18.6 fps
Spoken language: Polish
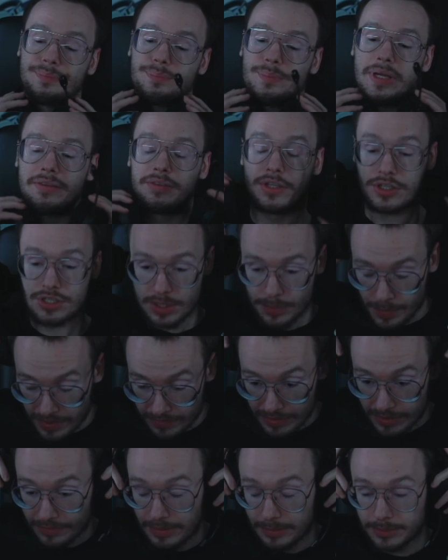Pewnie, że
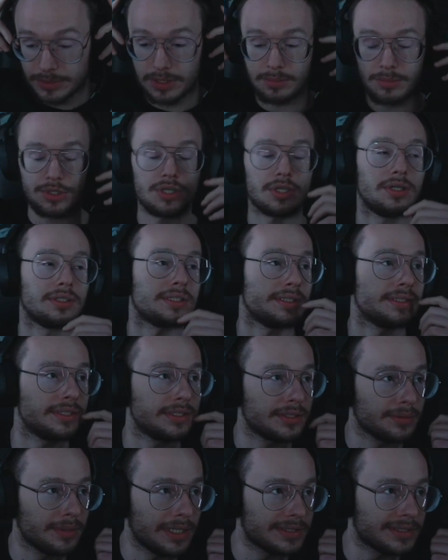powiem wam, co myślę o tej
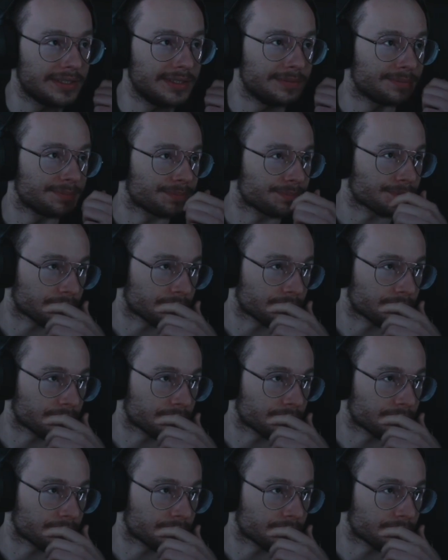sytuacji.